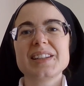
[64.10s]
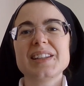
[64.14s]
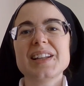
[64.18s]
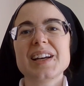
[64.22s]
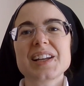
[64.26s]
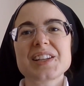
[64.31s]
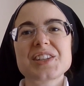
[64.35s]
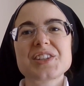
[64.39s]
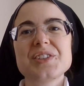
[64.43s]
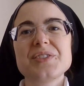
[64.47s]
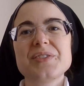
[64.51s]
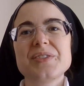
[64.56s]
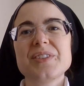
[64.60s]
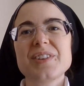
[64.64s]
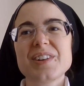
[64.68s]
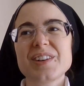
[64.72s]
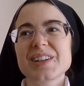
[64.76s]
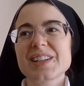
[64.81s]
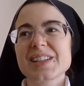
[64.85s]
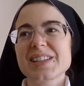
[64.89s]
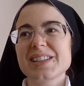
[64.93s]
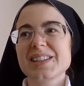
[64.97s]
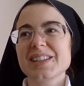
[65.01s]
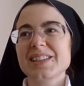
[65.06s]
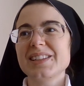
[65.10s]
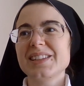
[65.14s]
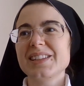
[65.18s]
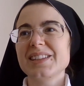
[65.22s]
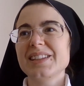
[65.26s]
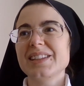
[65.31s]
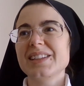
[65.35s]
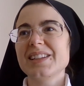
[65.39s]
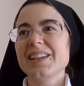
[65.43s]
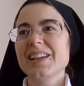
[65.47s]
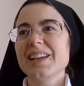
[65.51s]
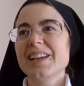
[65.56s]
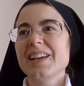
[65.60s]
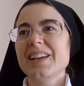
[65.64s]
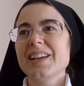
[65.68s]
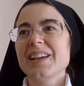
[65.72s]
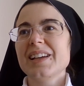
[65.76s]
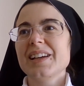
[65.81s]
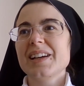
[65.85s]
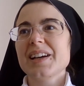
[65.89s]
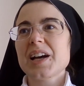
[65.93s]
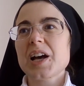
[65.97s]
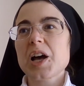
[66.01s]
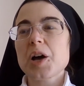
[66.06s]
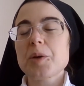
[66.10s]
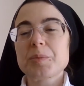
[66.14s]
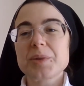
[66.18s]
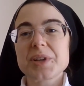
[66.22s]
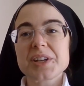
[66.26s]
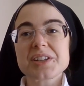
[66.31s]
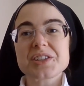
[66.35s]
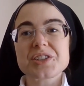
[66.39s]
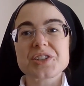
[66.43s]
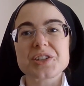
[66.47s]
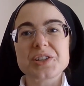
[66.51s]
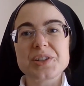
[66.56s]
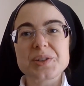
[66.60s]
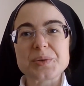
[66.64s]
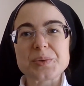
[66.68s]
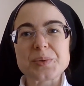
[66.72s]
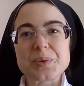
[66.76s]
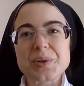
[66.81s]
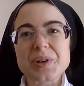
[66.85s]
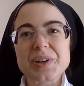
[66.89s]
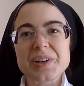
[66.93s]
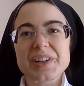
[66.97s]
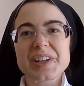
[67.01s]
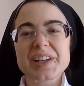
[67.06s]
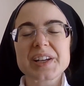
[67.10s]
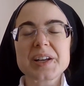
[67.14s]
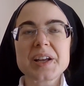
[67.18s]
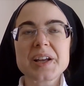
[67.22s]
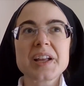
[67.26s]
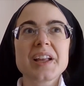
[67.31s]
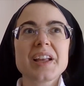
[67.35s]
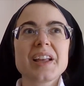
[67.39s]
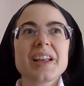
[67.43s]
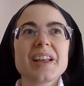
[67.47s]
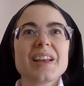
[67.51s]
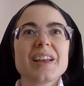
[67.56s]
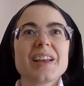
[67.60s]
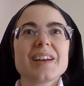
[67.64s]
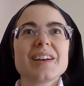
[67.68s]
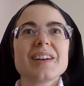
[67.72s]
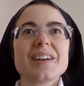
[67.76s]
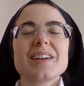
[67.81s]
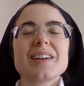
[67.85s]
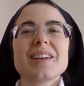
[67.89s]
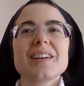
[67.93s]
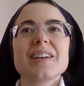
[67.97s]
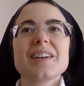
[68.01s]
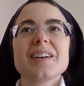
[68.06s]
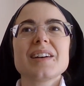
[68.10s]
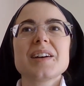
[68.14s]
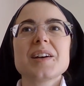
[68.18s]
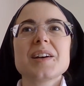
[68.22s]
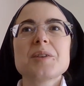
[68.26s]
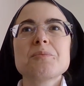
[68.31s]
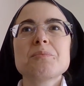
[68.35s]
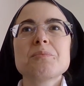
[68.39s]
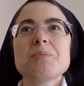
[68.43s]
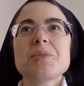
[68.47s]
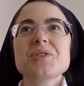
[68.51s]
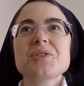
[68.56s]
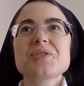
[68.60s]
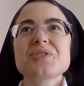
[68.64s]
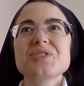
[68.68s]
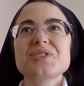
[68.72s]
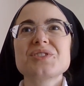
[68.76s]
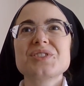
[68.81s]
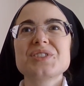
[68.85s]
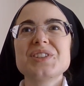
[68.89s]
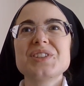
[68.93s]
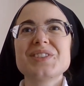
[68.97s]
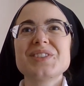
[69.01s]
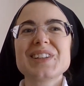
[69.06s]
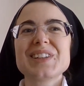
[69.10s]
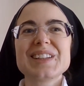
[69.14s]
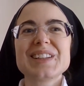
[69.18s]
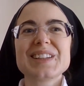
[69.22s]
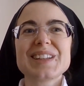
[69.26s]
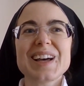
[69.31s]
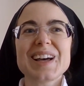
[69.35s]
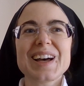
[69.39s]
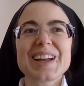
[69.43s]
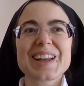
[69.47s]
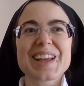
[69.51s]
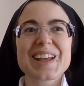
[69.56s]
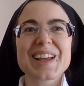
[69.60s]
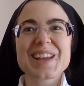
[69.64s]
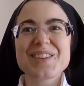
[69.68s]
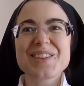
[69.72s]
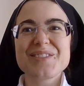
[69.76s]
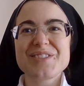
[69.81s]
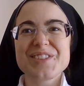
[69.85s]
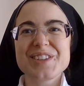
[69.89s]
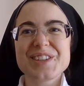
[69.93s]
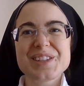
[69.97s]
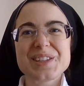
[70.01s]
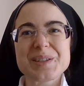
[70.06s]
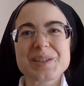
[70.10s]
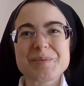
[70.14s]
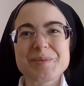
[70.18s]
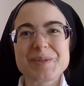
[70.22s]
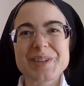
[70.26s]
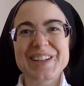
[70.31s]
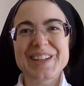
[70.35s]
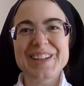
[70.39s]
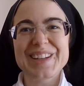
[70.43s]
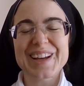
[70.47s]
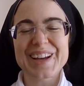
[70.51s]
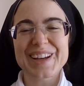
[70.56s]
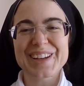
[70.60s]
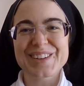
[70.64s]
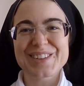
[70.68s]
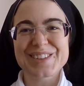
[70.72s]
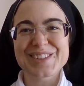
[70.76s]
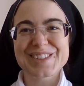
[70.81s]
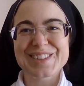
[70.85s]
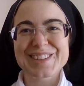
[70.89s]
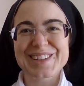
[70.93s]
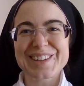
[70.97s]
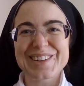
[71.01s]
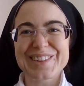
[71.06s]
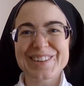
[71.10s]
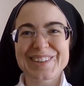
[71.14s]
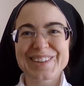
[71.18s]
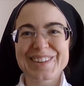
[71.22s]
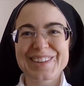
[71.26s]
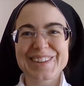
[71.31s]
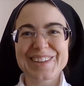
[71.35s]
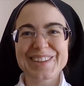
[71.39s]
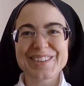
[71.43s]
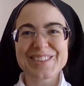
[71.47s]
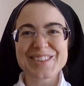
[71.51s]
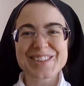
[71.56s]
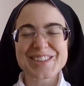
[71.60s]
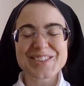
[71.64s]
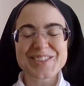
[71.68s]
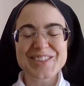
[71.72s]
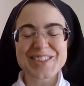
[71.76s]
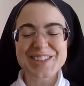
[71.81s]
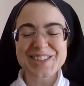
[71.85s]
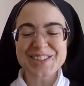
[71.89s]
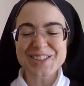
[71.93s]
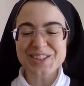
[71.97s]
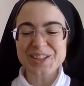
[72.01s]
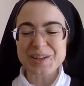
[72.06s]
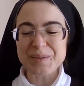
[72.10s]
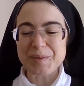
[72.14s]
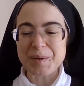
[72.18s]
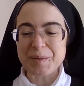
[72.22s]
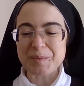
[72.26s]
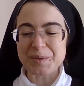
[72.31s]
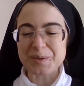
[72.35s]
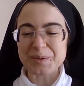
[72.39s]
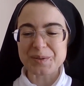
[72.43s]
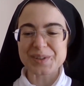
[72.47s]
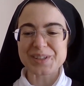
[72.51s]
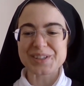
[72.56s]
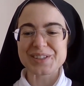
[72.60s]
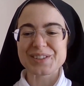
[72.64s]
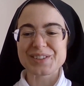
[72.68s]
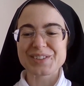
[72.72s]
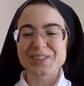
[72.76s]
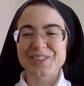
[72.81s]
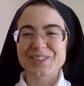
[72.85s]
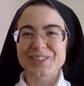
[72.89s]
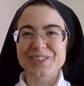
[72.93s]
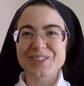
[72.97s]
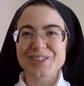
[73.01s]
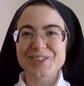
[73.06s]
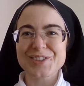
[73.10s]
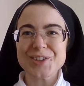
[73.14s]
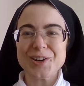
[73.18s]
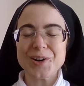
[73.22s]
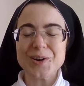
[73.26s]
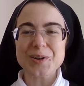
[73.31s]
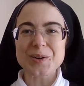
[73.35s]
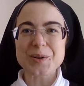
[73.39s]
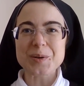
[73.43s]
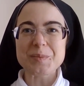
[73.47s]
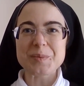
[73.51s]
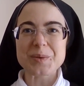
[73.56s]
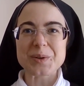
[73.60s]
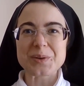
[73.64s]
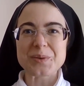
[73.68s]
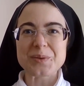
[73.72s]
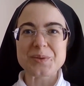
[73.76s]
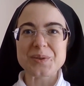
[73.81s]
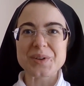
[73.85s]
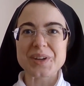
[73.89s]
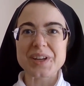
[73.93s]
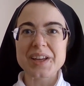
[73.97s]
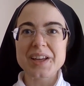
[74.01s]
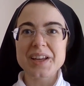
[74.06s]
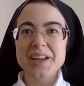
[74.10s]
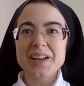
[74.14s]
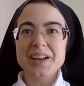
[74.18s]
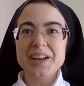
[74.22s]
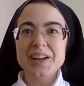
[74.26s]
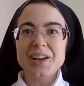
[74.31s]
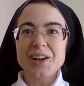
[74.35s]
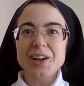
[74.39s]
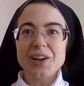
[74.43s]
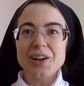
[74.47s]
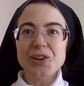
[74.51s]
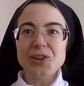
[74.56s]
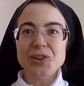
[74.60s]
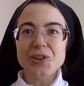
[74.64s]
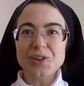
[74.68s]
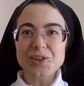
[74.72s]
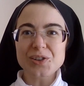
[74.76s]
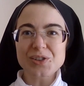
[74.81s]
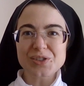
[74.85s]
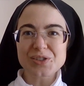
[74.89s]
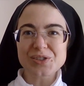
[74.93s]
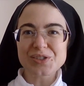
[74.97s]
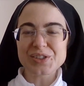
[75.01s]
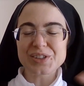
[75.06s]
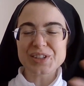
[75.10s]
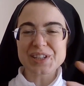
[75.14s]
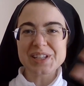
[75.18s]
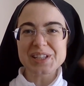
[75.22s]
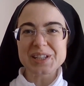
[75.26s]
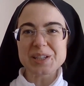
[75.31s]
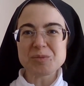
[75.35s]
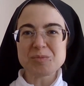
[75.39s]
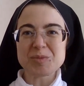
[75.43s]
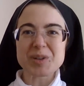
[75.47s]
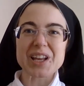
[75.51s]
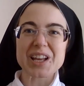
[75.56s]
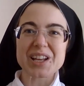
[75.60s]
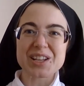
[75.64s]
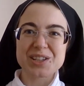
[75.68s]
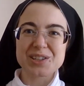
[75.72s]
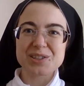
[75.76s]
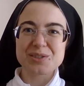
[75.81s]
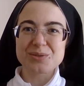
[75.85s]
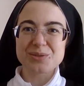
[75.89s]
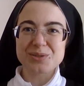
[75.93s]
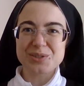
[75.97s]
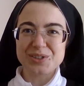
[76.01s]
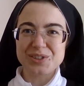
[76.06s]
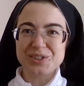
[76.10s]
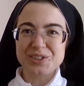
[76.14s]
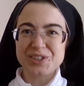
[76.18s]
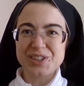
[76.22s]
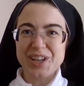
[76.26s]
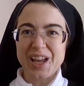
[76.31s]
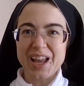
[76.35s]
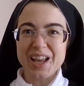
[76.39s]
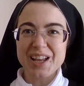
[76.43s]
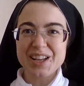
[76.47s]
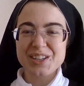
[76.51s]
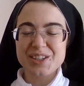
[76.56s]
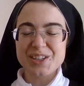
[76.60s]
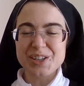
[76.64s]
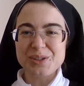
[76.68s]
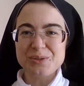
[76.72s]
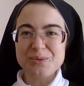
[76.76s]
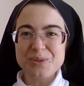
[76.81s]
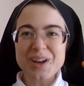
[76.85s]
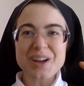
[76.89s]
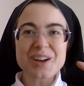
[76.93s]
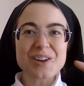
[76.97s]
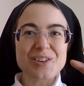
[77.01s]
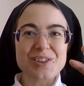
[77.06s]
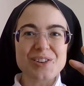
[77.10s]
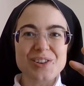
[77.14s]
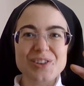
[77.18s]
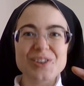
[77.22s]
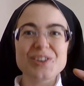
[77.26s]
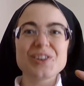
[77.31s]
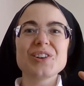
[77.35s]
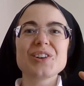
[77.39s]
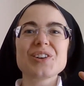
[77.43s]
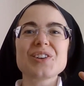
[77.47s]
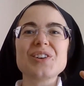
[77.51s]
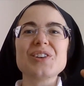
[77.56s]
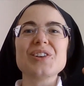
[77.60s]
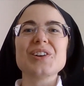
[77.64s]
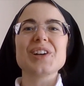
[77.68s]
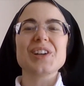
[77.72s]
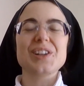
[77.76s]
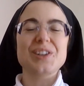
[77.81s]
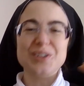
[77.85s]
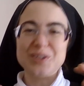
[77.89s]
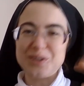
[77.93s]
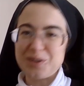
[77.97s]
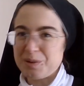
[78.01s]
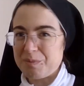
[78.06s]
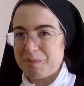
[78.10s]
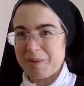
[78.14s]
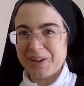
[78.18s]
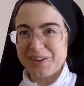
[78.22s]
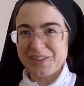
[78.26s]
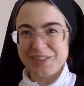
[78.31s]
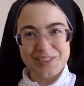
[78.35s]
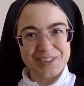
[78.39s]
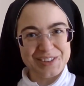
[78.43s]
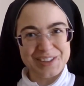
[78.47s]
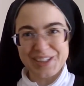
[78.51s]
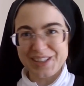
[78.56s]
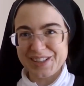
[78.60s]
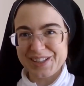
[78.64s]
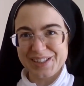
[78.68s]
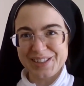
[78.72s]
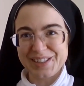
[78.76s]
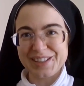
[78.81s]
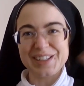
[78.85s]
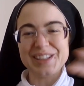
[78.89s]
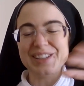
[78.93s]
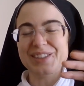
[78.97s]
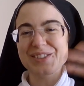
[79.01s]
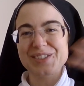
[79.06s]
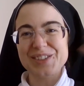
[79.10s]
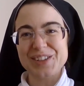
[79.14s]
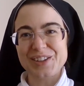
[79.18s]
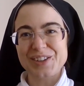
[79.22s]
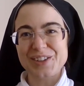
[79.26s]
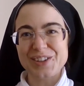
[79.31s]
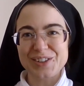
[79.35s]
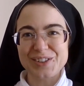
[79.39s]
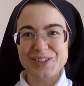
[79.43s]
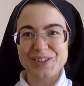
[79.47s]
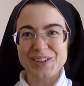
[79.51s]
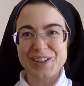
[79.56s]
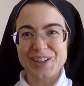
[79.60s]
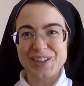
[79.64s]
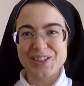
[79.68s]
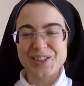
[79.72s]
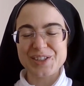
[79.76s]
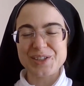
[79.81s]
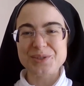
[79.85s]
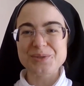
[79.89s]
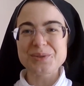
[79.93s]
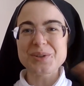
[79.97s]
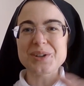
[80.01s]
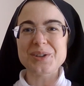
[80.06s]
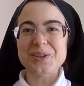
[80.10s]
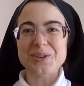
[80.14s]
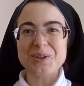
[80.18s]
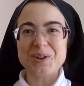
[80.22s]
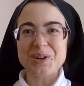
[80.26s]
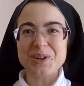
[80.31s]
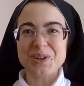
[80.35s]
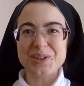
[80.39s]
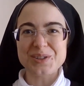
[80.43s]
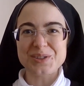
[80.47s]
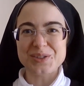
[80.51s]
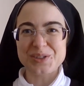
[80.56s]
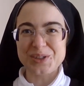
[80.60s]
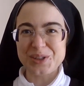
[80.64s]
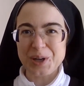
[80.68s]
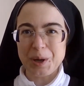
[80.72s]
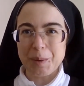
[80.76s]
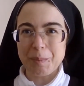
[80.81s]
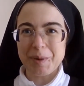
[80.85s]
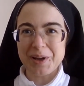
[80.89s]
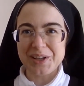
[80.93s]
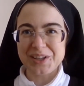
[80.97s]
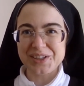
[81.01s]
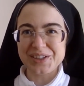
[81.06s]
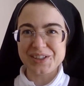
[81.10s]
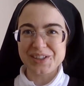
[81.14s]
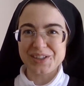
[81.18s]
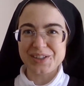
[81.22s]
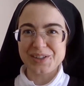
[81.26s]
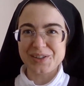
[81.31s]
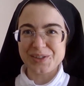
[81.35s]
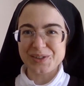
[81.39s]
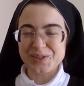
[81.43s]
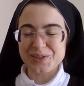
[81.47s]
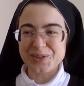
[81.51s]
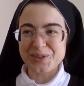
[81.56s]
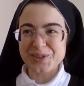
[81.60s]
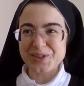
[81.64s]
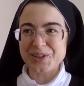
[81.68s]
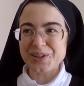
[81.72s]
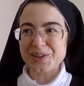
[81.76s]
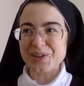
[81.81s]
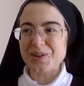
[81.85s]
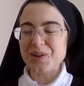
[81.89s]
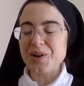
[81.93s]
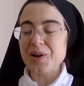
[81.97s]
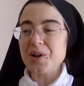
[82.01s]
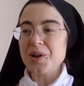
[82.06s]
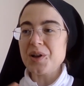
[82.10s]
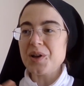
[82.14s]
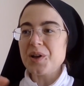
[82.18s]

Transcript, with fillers: di ridarci forze, di aprirci il cuore, eh, possono diventare invisibili ai nostri occhi. E in questo Vangelo c'è proprio questo gioco per cui loro sono tristi perché Gesù non c'è. Gesù è con loro e loro rimangono tristi e non si accorgono che è Gesù e i loro occhi sono incapaci di riconoscerlo.